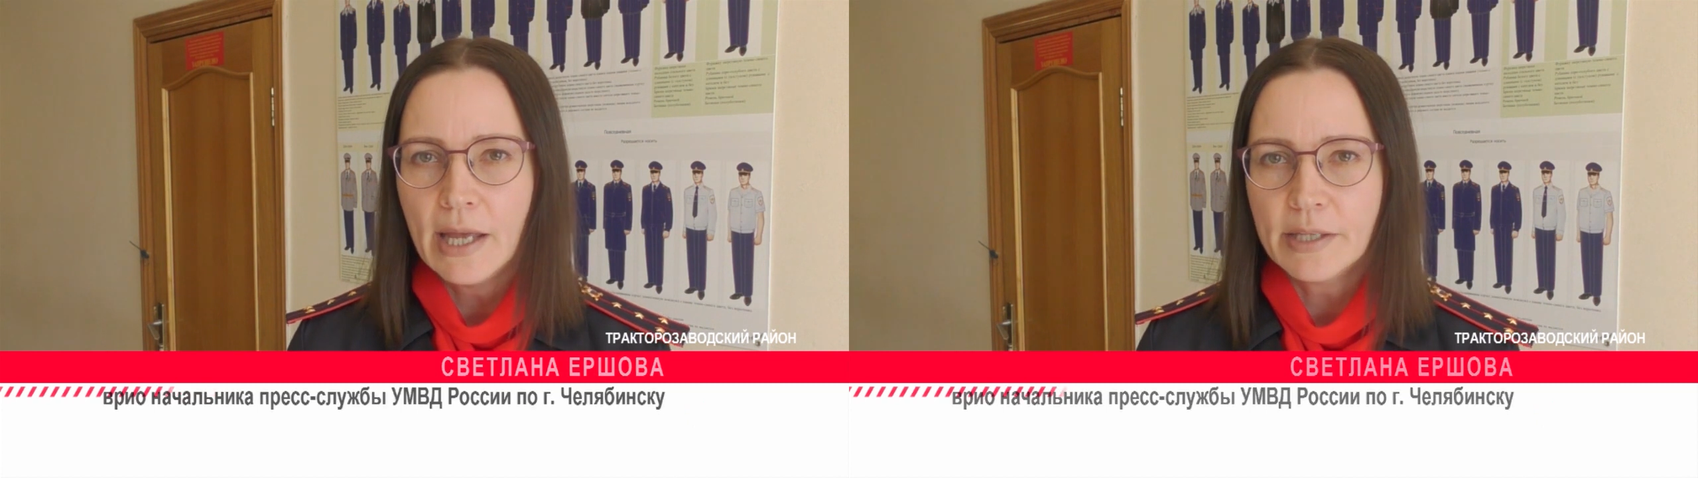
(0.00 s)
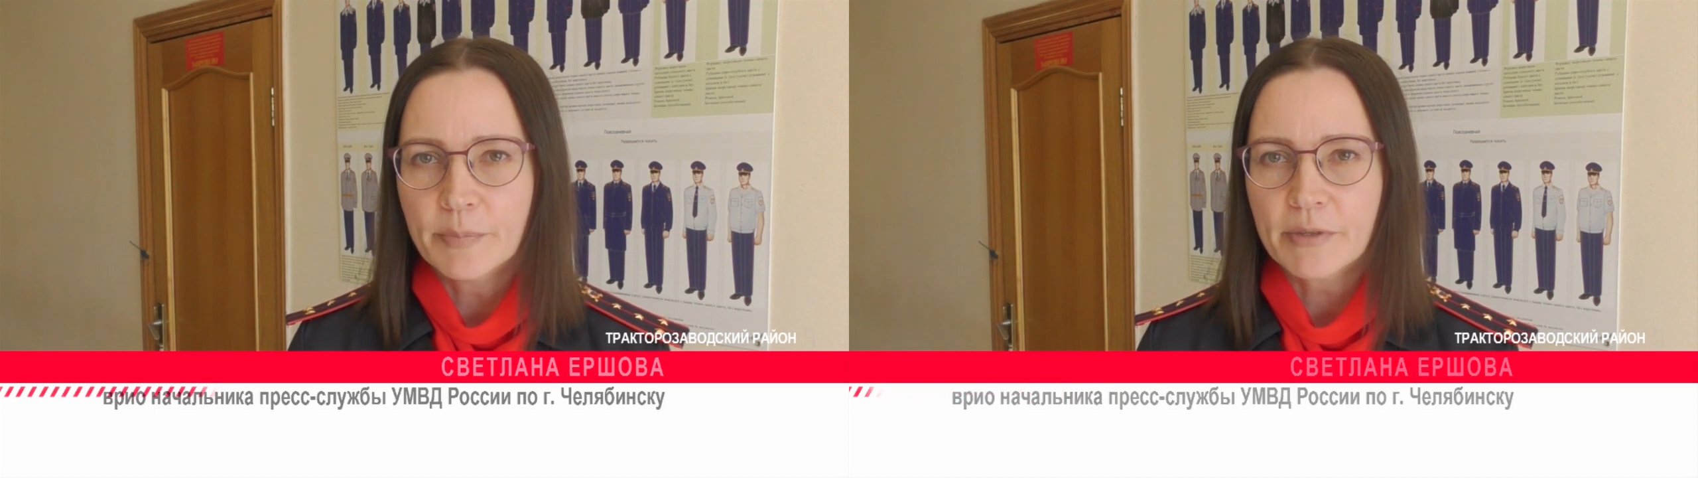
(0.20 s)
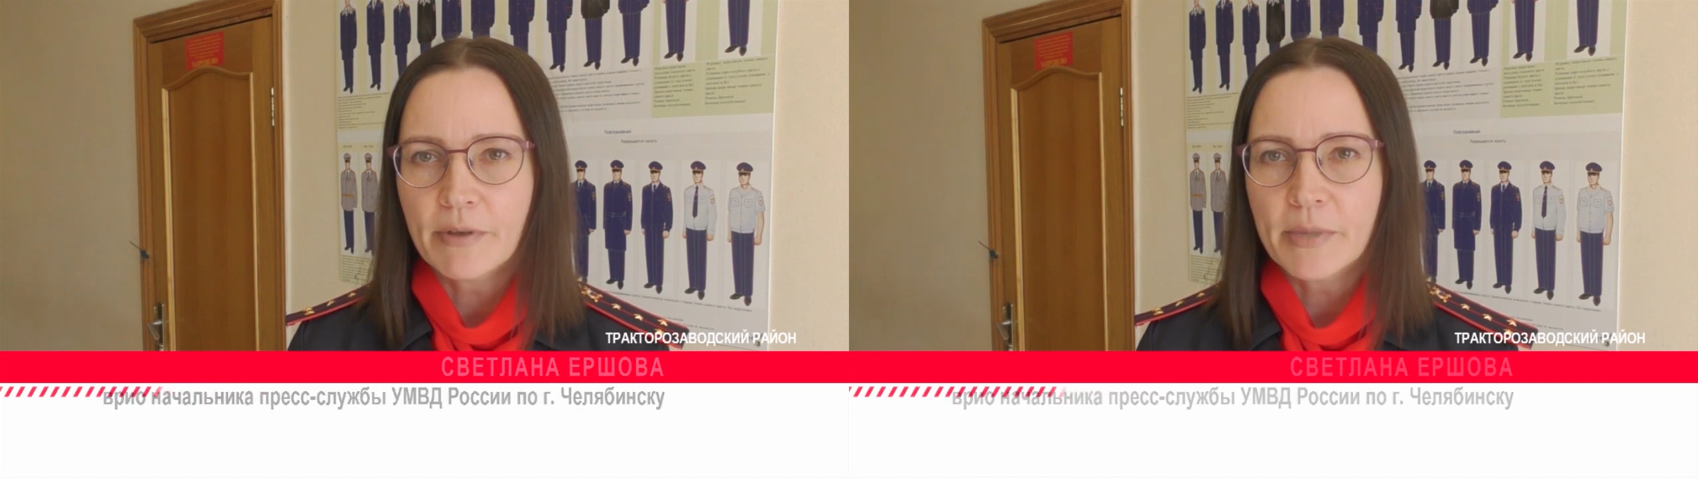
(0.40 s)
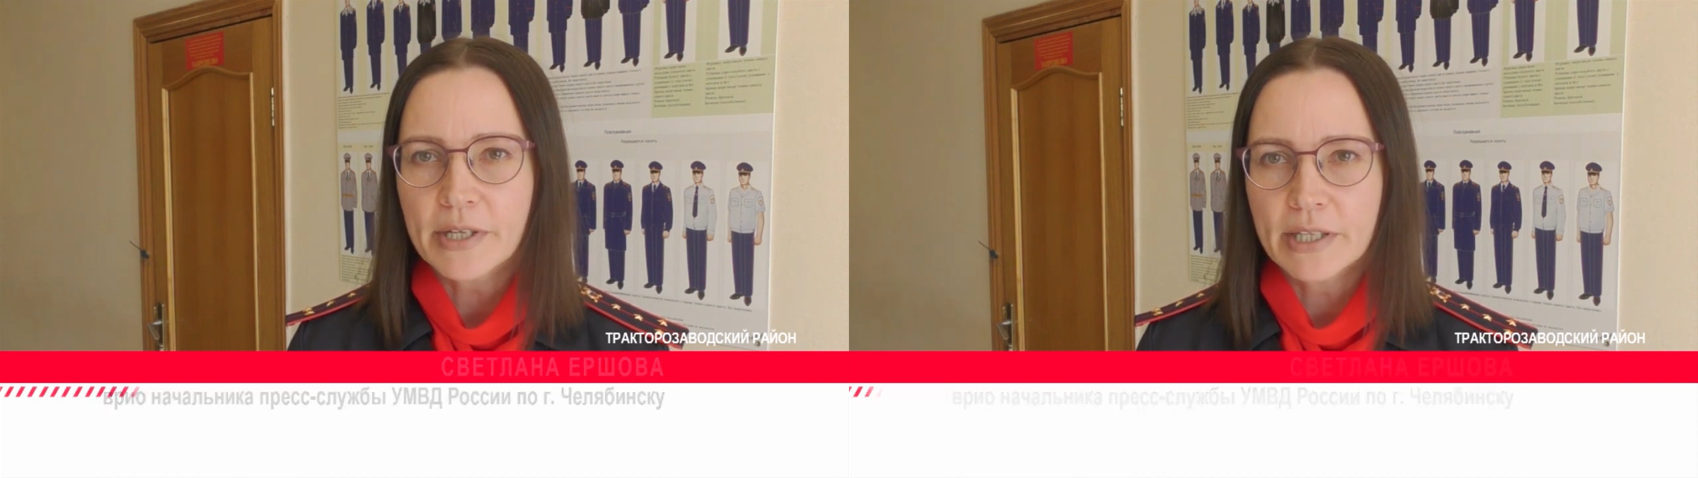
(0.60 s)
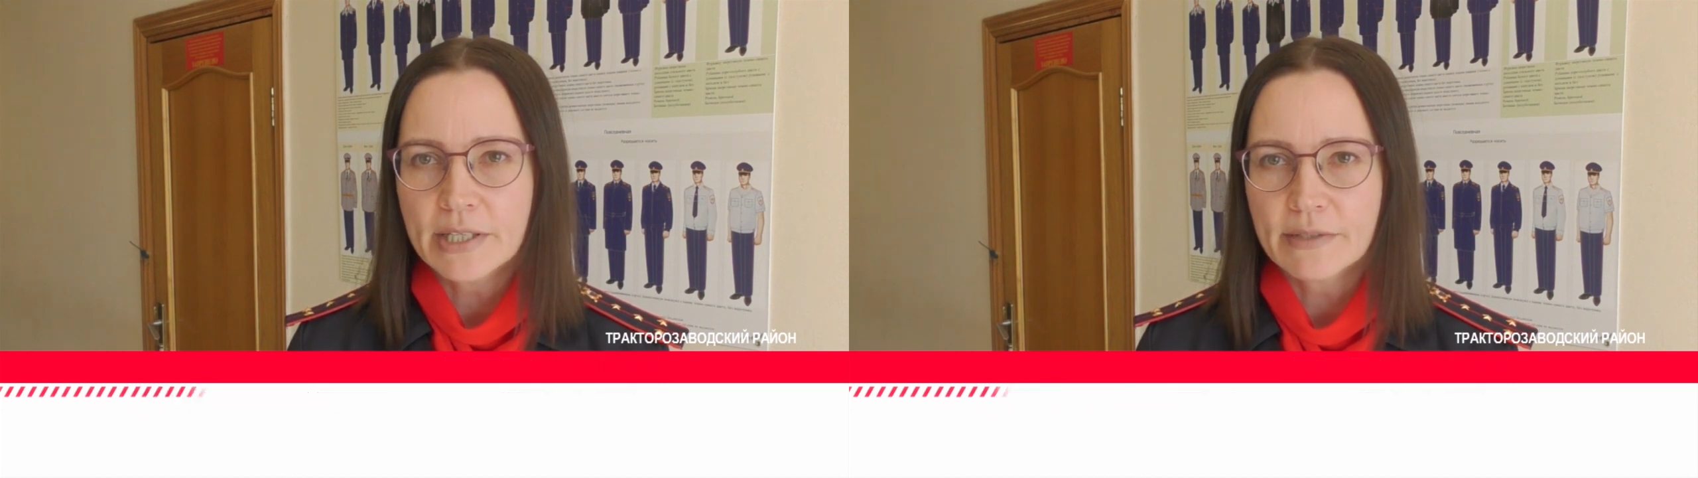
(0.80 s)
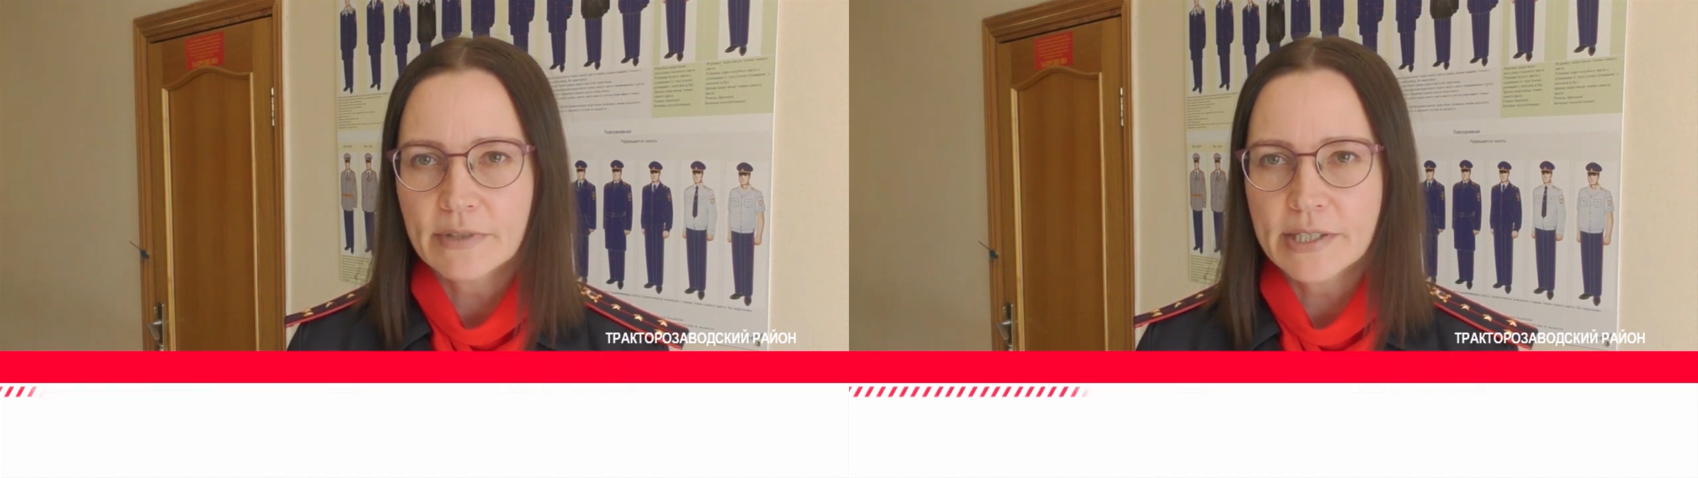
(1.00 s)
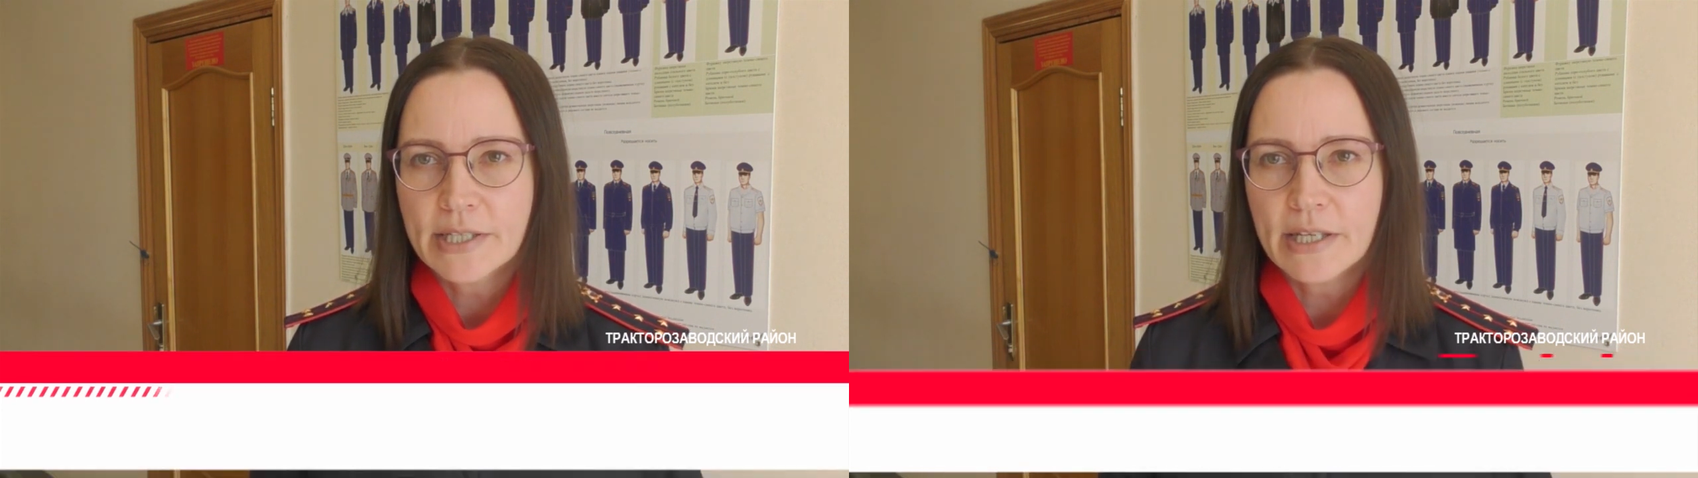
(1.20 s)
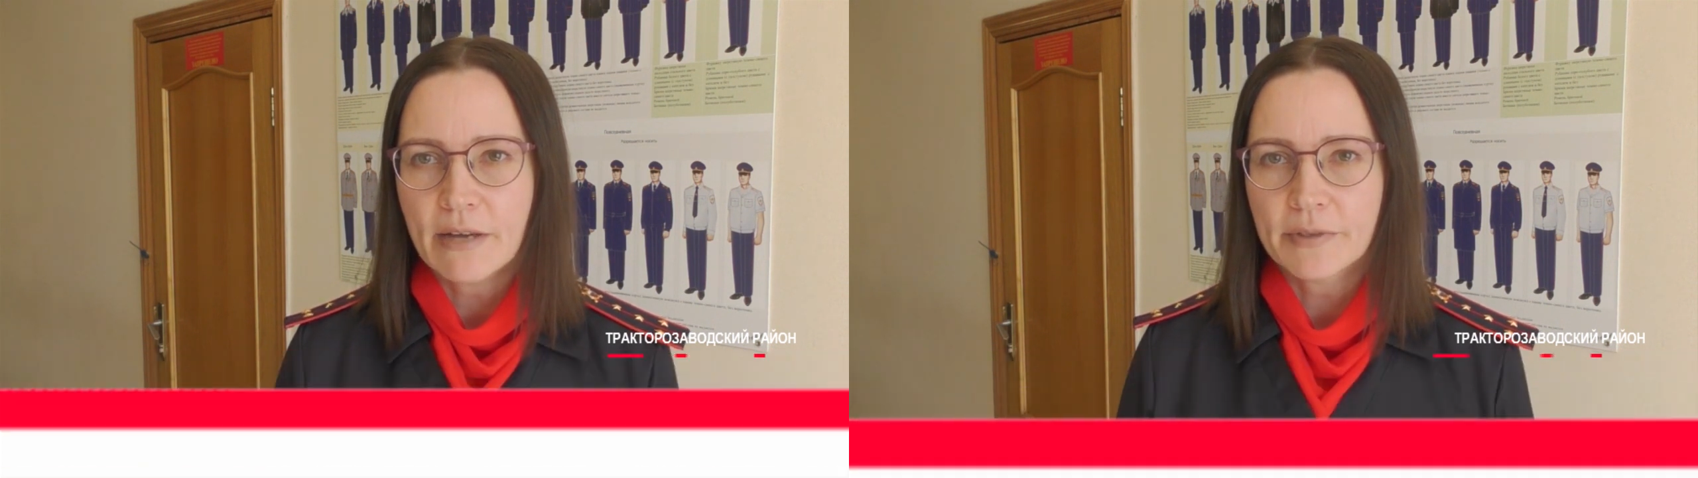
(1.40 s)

Неправомерное завладение